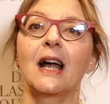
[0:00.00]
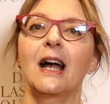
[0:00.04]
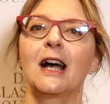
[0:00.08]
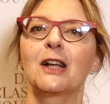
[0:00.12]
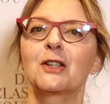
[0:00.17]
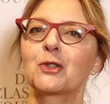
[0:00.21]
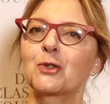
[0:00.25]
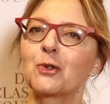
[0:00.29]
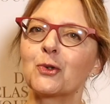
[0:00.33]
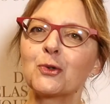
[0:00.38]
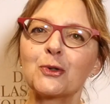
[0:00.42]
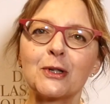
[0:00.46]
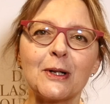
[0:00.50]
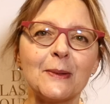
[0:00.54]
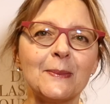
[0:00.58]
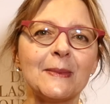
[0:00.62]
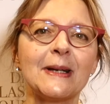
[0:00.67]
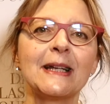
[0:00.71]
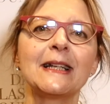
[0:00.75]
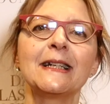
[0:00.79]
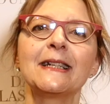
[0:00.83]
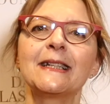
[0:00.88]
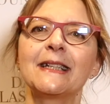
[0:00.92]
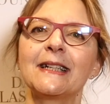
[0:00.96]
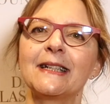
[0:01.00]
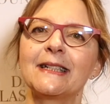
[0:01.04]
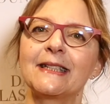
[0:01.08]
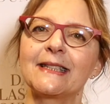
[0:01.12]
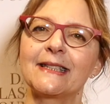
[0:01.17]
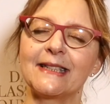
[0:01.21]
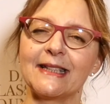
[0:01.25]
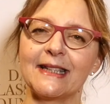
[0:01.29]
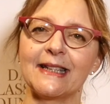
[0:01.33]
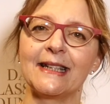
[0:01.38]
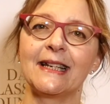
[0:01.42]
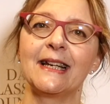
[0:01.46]
Assolutamente
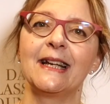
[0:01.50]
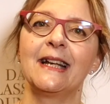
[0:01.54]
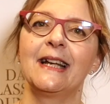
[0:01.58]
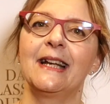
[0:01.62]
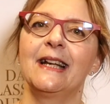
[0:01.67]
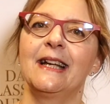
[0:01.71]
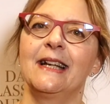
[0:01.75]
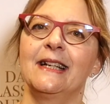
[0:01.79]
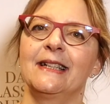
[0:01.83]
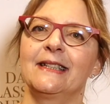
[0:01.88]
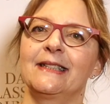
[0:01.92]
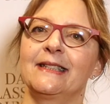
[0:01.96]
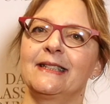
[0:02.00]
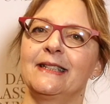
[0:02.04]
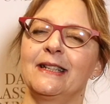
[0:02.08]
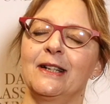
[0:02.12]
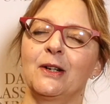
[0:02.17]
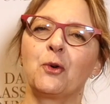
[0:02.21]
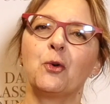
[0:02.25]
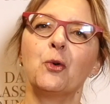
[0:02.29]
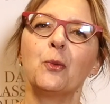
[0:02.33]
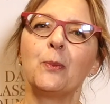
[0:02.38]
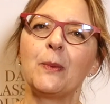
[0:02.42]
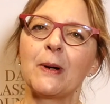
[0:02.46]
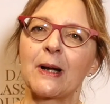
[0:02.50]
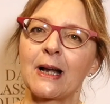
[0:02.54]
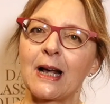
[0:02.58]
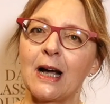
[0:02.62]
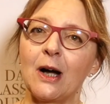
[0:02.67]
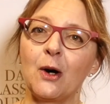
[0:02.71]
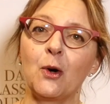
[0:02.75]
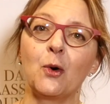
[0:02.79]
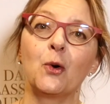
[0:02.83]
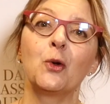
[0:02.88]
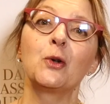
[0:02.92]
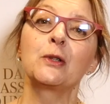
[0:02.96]
sì, si
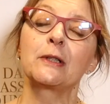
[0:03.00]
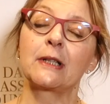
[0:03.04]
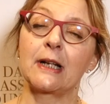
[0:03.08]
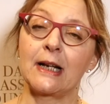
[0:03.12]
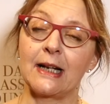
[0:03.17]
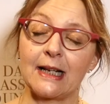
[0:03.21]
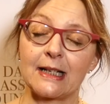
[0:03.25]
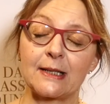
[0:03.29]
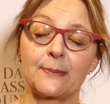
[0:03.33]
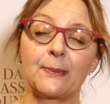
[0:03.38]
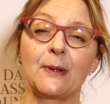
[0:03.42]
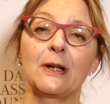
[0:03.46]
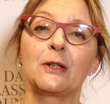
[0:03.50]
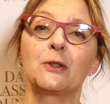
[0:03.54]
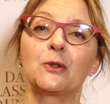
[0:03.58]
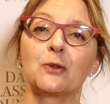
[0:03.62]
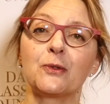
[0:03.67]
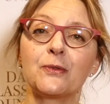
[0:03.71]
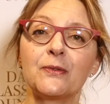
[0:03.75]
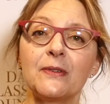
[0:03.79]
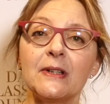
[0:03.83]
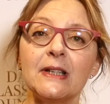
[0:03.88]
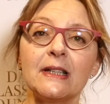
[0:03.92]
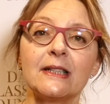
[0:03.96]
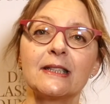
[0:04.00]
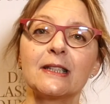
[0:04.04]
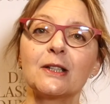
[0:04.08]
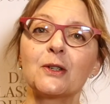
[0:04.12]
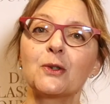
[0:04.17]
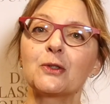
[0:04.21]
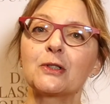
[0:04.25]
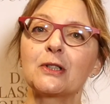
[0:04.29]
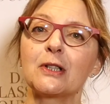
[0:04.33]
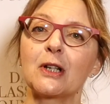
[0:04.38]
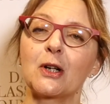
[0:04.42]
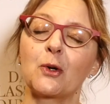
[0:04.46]
recupera oltre all'aspetto
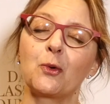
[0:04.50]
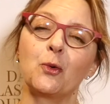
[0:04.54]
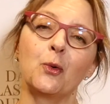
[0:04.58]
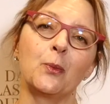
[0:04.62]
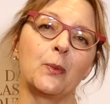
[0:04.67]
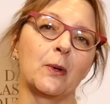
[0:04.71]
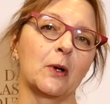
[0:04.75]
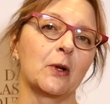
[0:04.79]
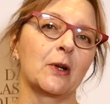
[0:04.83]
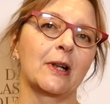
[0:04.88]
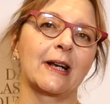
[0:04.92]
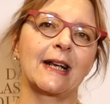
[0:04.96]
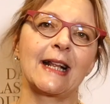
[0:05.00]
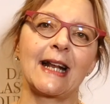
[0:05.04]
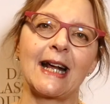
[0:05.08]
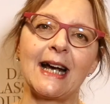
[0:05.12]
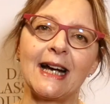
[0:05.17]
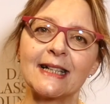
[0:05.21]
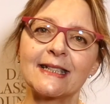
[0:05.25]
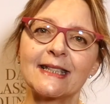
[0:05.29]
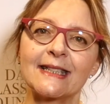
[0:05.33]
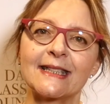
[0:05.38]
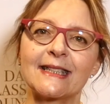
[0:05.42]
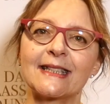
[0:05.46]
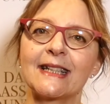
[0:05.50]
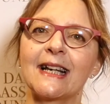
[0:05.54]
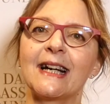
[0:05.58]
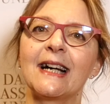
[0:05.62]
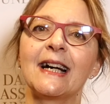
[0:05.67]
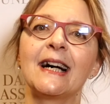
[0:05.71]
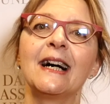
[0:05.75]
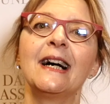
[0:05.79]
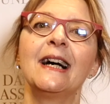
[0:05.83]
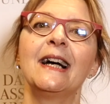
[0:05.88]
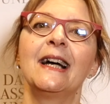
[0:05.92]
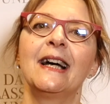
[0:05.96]
fisico, si recupera una
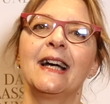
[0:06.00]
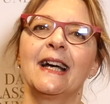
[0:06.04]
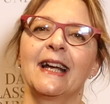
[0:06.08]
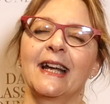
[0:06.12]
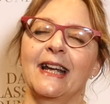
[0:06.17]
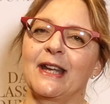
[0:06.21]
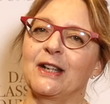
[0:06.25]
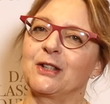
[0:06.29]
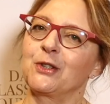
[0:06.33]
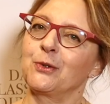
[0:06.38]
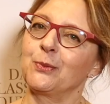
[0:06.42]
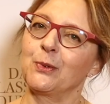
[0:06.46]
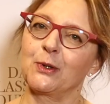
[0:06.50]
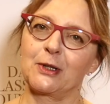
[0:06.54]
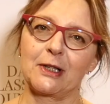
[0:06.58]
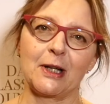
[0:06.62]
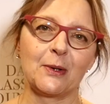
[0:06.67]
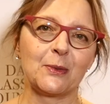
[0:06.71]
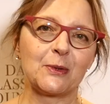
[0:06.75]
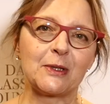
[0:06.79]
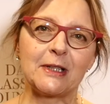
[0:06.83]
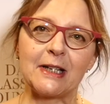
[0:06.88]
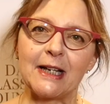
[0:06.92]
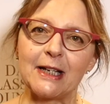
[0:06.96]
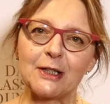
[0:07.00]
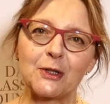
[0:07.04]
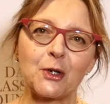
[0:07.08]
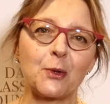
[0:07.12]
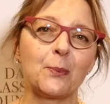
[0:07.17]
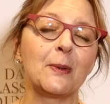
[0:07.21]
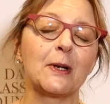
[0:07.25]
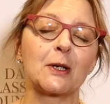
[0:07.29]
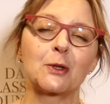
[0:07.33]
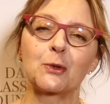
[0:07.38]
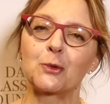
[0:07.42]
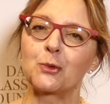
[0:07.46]
grazia che ci portiamo
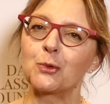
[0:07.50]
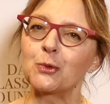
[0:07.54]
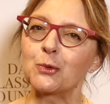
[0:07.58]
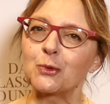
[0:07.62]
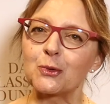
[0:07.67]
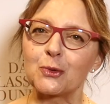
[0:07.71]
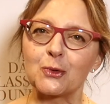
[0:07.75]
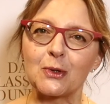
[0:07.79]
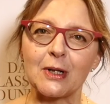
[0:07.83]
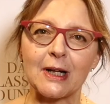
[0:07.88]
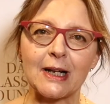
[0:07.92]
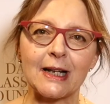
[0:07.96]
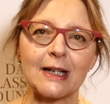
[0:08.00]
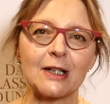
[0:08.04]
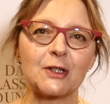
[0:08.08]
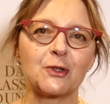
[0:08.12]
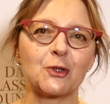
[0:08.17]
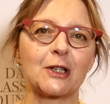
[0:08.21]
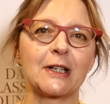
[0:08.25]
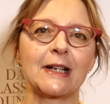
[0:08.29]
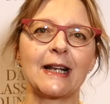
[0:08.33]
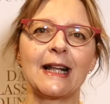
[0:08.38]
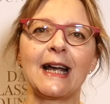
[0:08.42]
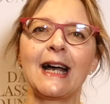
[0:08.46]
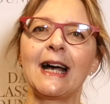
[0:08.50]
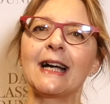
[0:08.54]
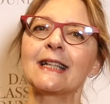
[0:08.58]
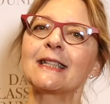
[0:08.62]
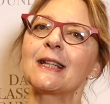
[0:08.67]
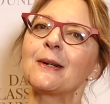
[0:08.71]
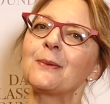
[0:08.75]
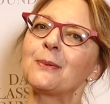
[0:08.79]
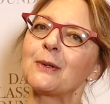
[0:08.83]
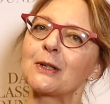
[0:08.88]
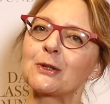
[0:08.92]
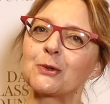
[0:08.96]
dietro per tutta la
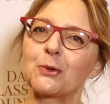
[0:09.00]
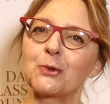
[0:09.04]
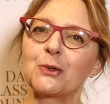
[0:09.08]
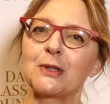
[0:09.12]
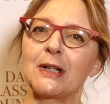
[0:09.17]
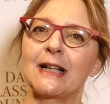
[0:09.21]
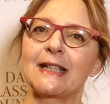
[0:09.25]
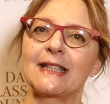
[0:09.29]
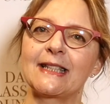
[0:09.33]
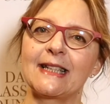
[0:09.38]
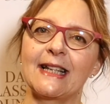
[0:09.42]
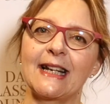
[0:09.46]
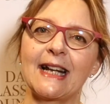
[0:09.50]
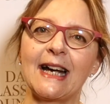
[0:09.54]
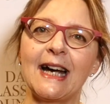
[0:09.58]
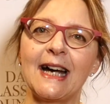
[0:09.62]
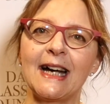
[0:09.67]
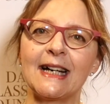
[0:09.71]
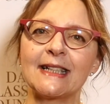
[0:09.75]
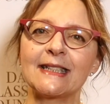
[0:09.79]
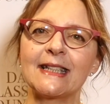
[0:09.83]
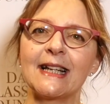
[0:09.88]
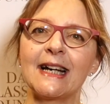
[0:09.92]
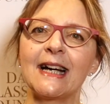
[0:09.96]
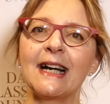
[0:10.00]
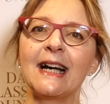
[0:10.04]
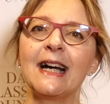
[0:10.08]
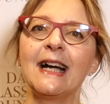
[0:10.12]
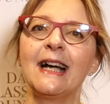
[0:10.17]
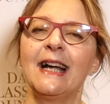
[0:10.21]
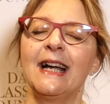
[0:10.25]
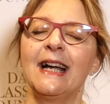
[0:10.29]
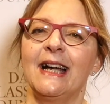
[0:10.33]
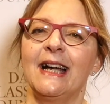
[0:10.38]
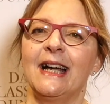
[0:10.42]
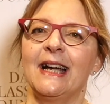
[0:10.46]
giornata, per tutta la serata.
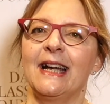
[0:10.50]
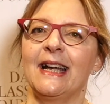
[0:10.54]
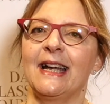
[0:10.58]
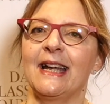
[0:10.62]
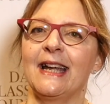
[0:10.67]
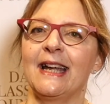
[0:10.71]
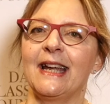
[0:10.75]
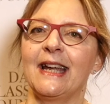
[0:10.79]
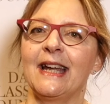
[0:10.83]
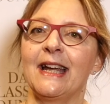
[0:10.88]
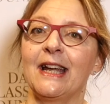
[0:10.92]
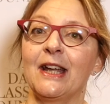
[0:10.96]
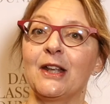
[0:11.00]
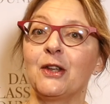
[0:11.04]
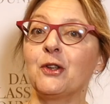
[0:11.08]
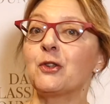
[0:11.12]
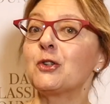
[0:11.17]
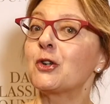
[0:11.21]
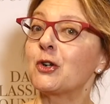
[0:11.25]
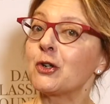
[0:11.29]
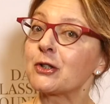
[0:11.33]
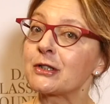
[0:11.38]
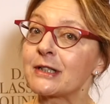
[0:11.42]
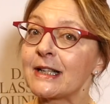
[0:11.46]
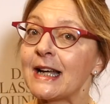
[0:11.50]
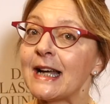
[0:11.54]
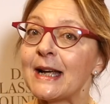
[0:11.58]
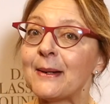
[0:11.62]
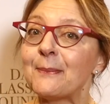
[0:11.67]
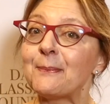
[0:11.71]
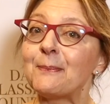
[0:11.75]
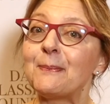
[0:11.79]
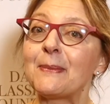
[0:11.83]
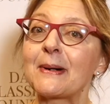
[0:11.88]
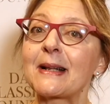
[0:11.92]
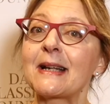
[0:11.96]
Eh, io dico
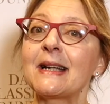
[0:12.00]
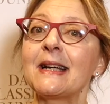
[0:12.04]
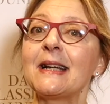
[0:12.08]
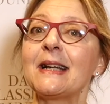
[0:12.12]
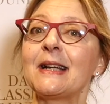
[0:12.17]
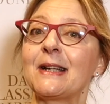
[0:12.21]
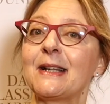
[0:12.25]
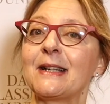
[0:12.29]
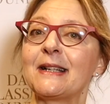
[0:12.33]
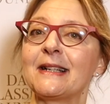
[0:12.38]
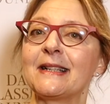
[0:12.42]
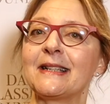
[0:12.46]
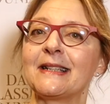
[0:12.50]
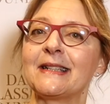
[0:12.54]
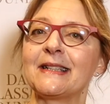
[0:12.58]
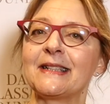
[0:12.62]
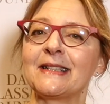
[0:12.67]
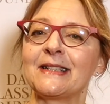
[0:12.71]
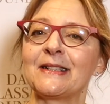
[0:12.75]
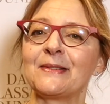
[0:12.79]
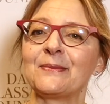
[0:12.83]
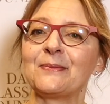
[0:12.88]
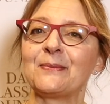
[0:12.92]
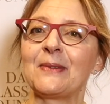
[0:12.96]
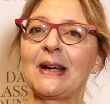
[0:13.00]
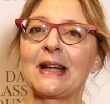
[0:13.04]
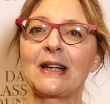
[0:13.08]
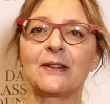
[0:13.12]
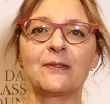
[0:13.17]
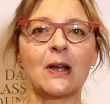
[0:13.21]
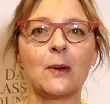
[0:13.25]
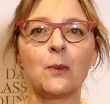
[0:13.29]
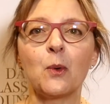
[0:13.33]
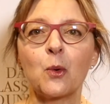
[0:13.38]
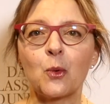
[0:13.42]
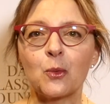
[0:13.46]
sempre, eh,
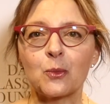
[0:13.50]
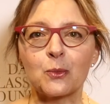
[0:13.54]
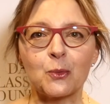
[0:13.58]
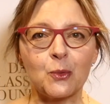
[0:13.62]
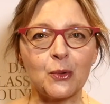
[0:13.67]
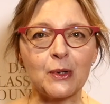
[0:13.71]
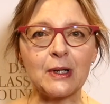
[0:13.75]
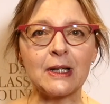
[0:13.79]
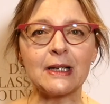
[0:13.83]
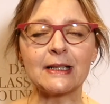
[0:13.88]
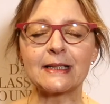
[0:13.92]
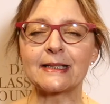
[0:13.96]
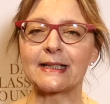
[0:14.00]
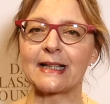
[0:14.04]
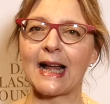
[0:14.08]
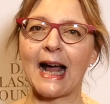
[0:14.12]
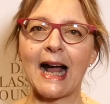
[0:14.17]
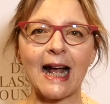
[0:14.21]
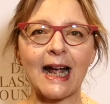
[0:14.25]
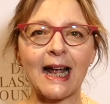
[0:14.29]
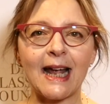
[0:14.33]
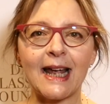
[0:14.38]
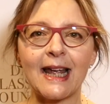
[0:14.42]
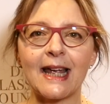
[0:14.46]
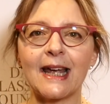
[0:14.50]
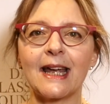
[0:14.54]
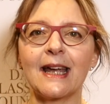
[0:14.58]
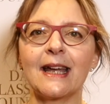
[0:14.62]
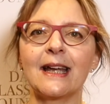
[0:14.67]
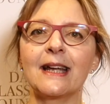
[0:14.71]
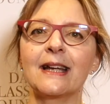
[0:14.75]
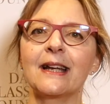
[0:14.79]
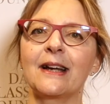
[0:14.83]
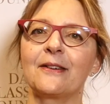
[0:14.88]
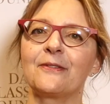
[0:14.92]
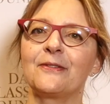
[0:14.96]
arriviamo qui
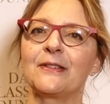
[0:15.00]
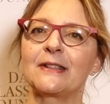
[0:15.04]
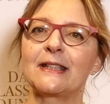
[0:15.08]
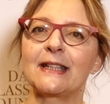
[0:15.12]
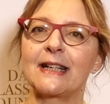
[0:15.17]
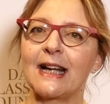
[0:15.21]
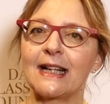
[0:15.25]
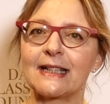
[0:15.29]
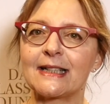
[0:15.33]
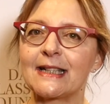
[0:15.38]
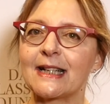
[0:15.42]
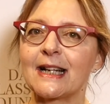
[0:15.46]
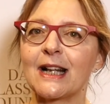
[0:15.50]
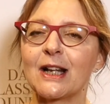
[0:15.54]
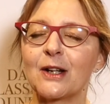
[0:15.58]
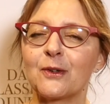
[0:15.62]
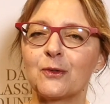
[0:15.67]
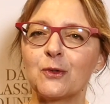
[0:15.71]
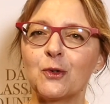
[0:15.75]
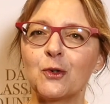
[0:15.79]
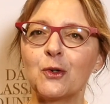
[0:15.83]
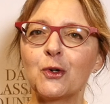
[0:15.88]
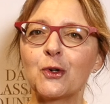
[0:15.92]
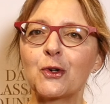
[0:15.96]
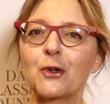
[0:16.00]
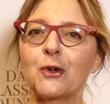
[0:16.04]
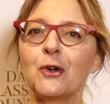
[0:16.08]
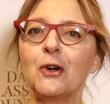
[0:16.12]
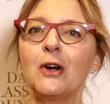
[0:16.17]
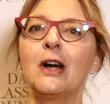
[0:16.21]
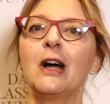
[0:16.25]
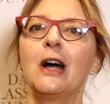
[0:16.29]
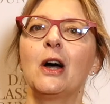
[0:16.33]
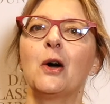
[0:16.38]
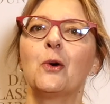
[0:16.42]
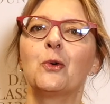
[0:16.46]
stanche, affaticate dal lavoro,
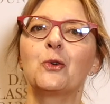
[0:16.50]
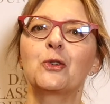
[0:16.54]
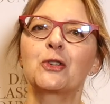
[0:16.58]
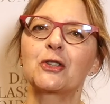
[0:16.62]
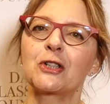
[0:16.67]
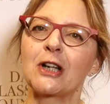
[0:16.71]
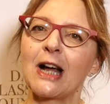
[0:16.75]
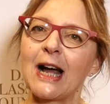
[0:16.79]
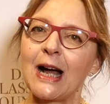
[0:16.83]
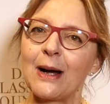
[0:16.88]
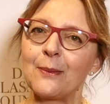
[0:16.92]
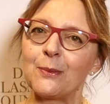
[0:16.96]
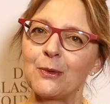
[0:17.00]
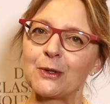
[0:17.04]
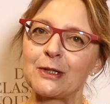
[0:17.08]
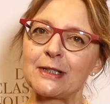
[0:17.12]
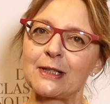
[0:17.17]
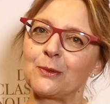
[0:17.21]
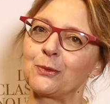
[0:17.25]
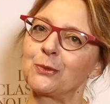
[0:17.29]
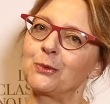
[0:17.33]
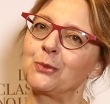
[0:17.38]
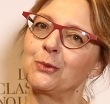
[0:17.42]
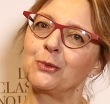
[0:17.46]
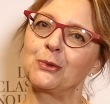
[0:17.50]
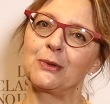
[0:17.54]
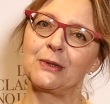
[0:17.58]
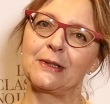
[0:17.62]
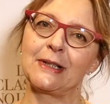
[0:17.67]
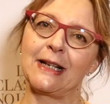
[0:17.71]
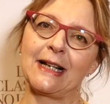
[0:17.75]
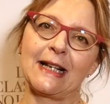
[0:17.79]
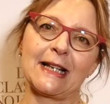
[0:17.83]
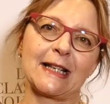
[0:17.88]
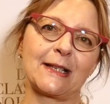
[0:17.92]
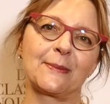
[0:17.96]
usciamo, e siamo
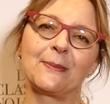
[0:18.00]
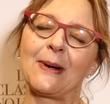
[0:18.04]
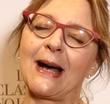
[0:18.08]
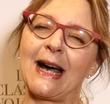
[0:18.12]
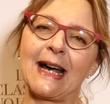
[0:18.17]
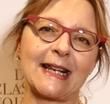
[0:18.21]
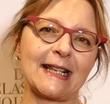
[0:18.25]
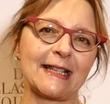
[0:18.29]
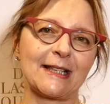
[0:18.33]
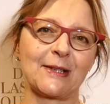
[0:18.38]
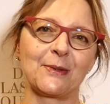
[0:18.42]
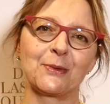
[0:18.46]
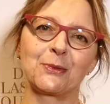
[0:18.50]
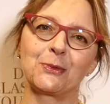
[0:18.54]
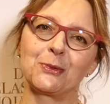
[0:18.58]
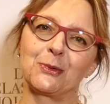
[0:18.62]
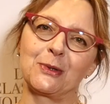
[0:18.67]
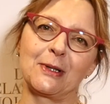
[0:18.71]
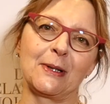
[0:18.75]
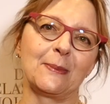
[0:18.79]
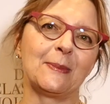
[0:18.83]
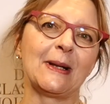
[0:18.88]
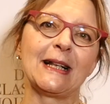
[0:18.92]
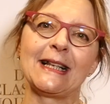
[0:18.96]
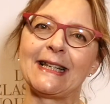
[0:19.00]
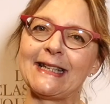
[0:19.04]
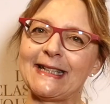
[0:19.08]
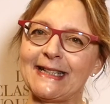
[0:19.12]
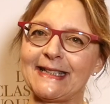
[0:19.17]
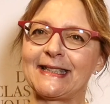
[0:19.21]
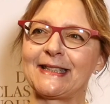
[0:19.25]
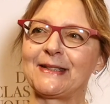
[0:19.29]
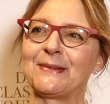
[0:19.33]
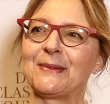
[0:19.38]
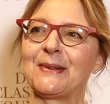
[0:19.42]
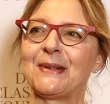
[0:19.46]
tutti alla sbarra, siamo tutte
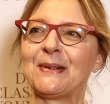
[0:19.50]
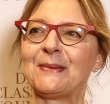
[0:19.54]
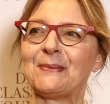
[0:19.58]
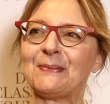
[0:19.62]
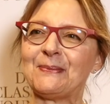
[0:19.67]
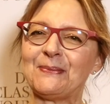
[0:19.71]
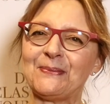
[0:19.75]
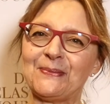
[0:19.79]
bellissime.